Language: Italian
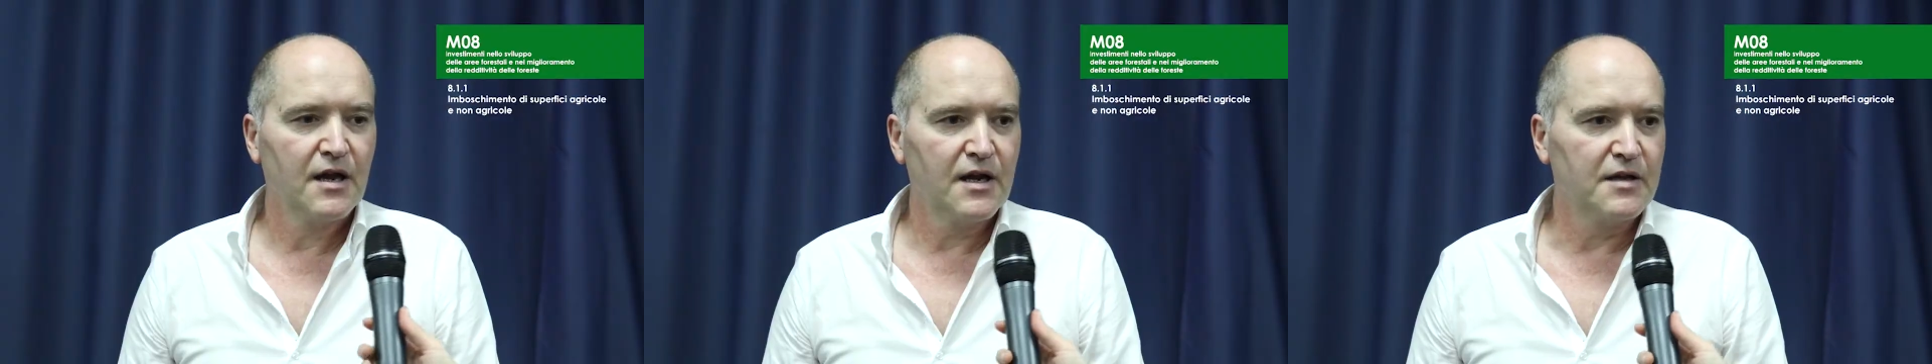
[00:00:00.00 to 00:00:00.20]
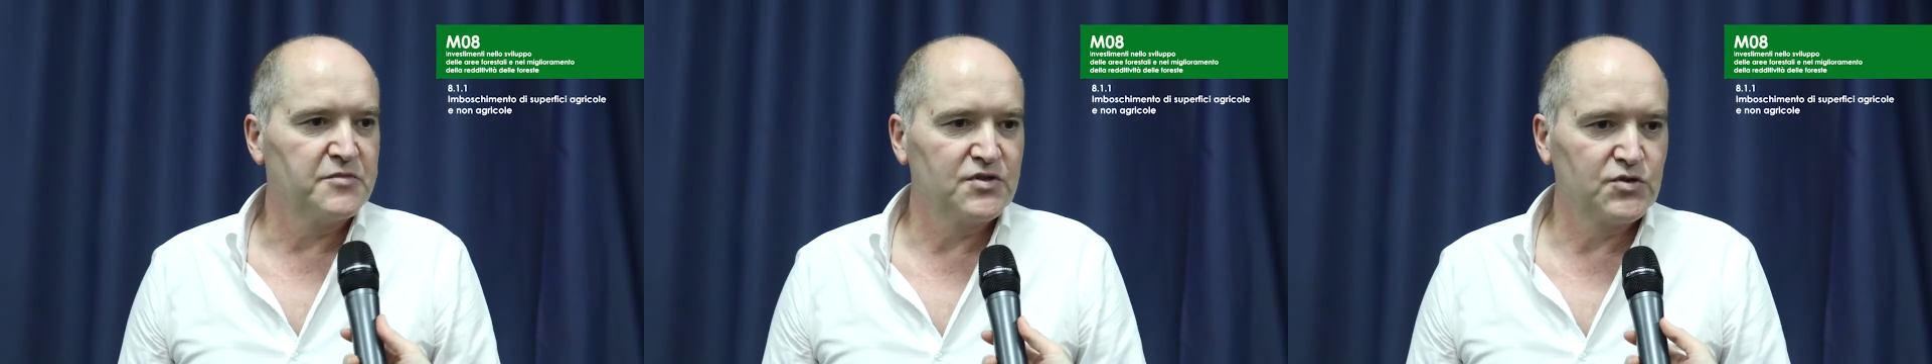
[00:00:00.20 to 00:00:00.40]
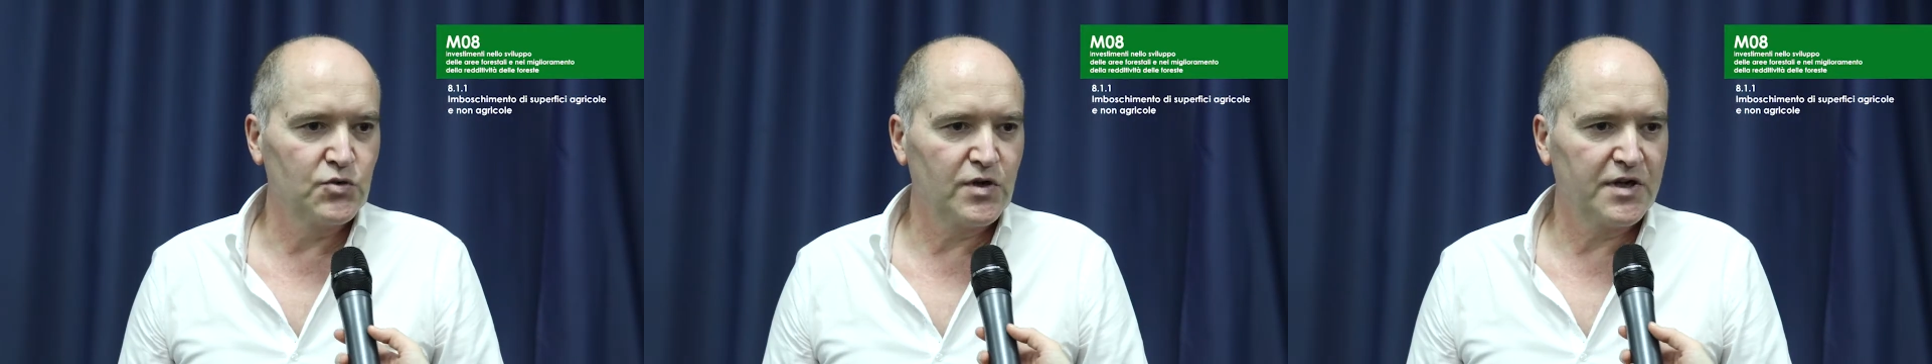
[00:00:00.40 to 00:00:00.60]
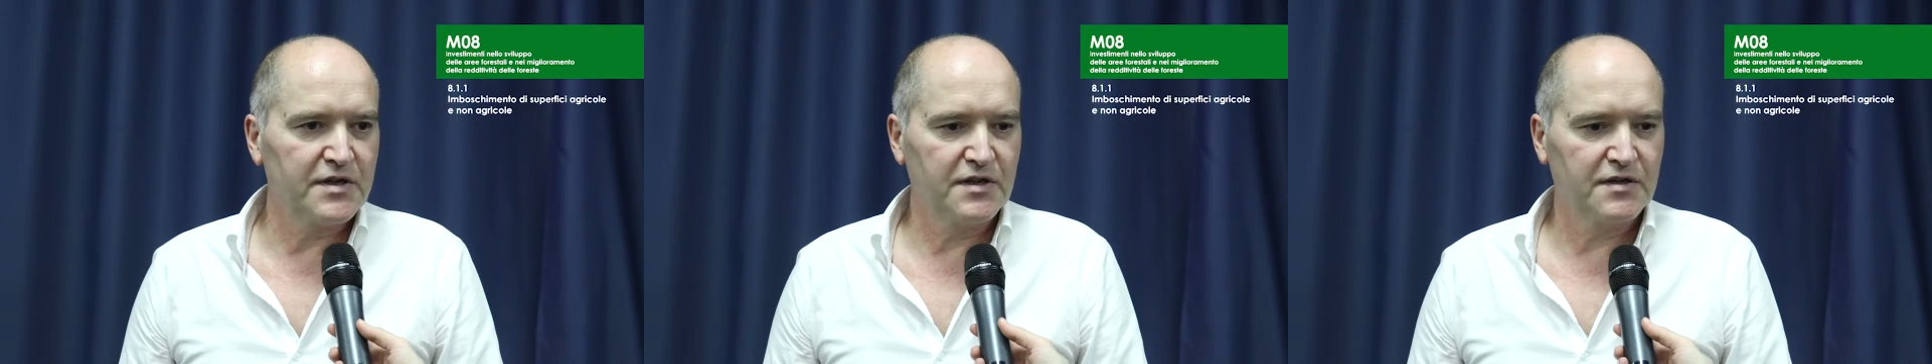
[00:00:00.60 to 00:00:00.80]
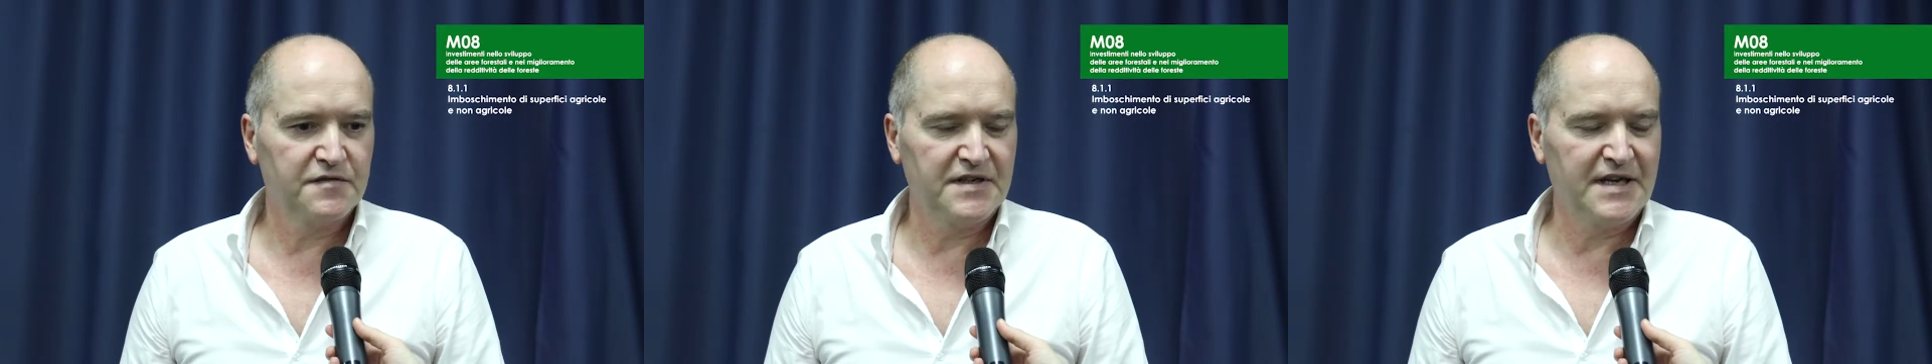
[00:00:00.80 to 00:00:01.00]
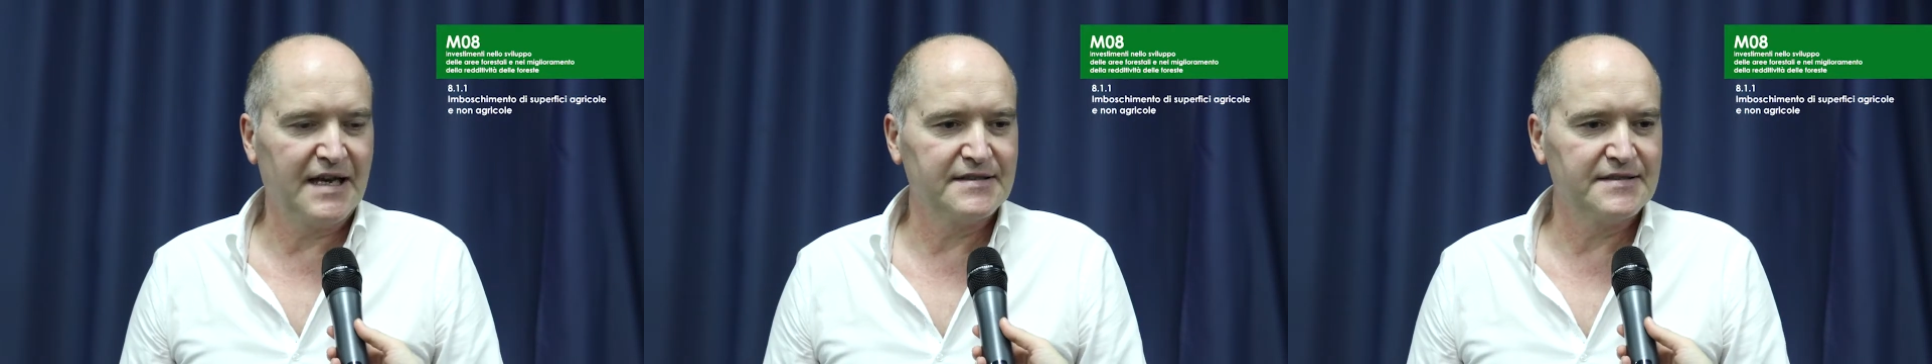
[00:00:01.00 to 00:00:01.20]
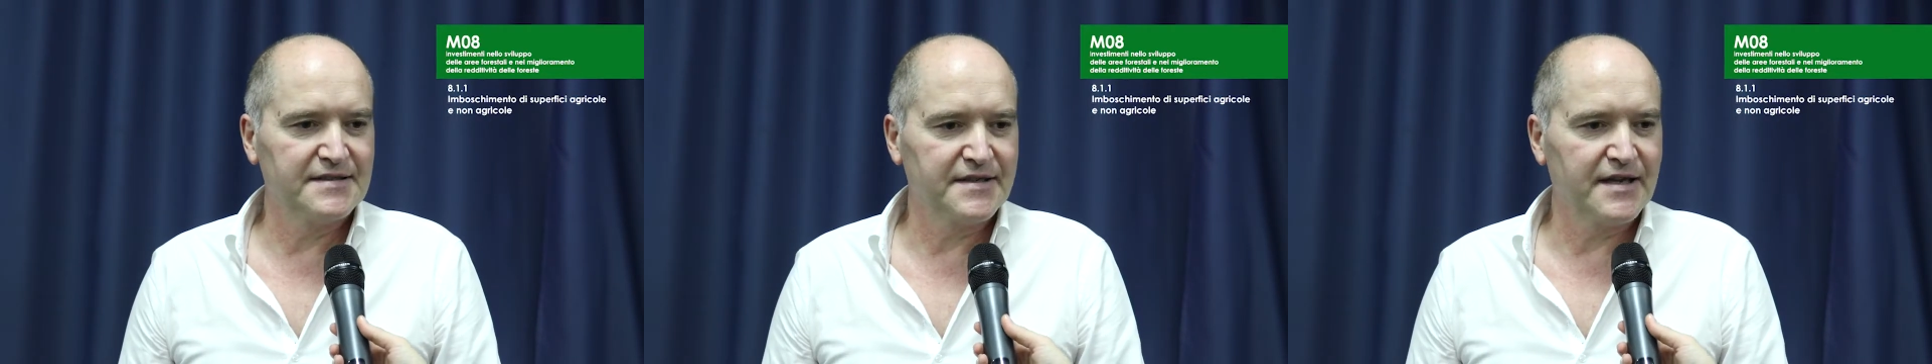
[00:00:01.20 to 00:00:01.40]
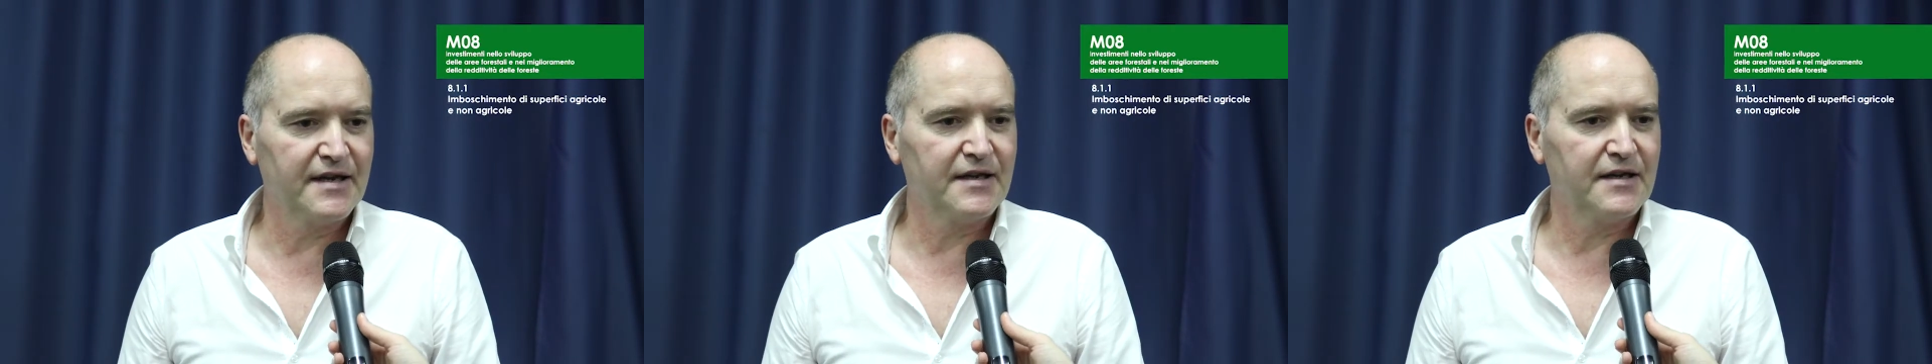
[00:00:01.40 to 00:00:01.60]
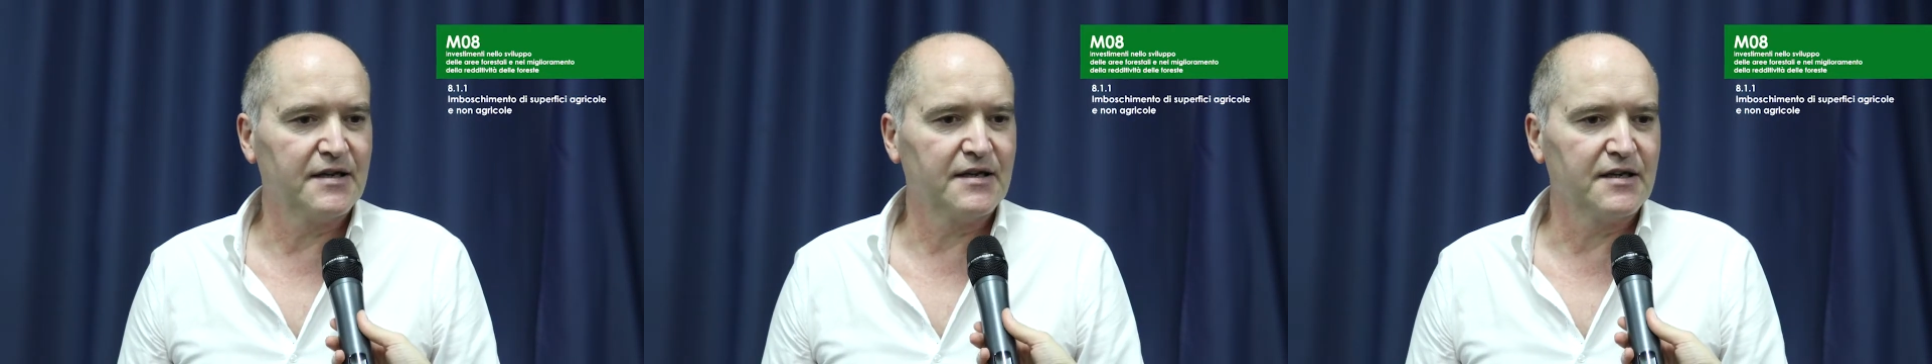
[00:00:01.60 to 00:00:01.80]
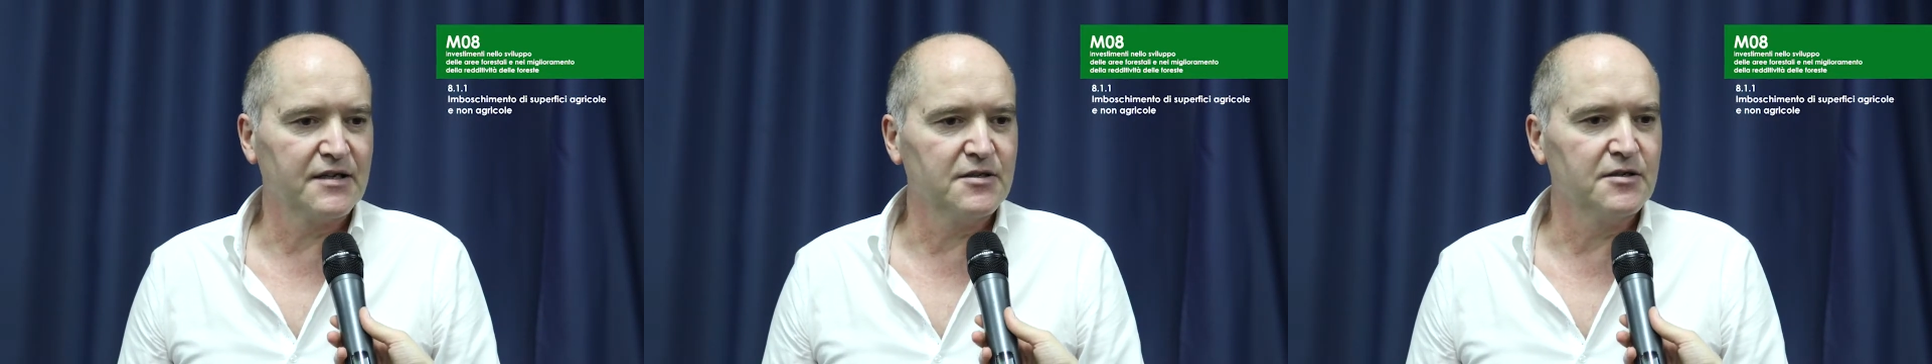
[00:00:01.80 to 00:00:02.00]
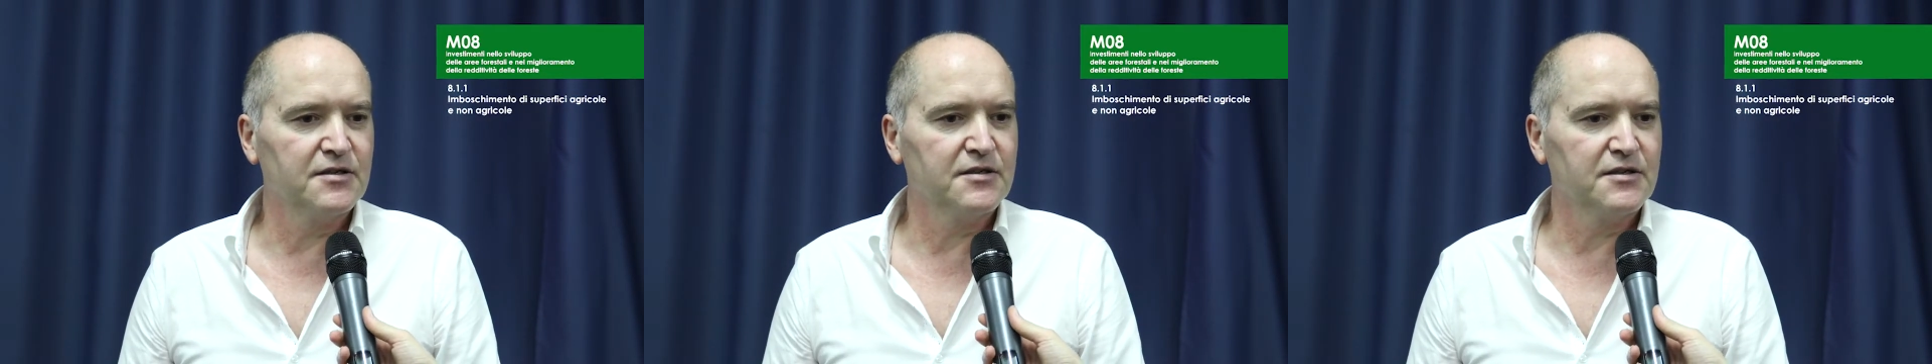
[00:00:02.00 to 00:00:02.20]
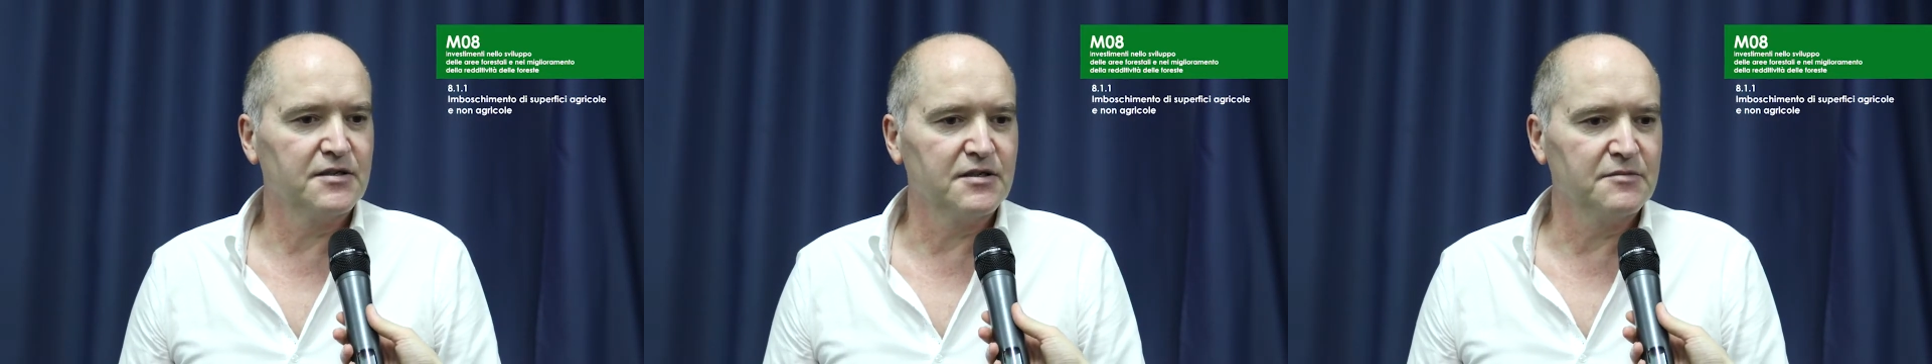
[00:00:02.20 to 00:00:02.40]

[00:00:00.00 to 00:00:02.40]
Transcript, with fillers: La misura finanzia eh,